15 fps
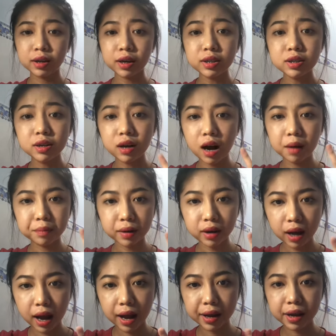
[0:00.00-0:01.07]
cái trường hợp thứ
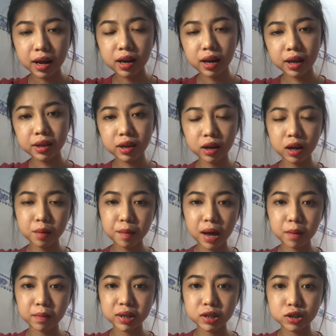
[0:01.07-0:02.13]
hai á, là những cái
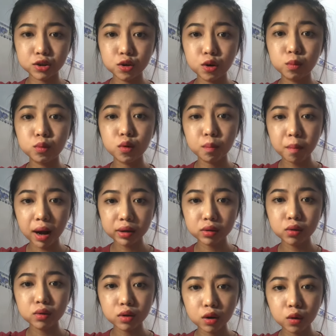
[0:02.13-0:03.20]
bạn mà sử dụng thuốc bắc
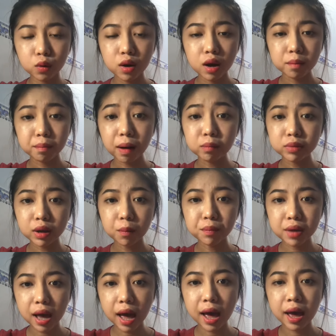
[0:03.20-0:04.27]
thuốc rượu bong chóc
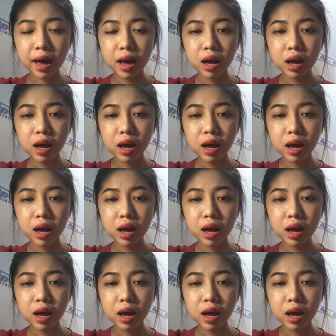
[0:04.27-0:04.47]
da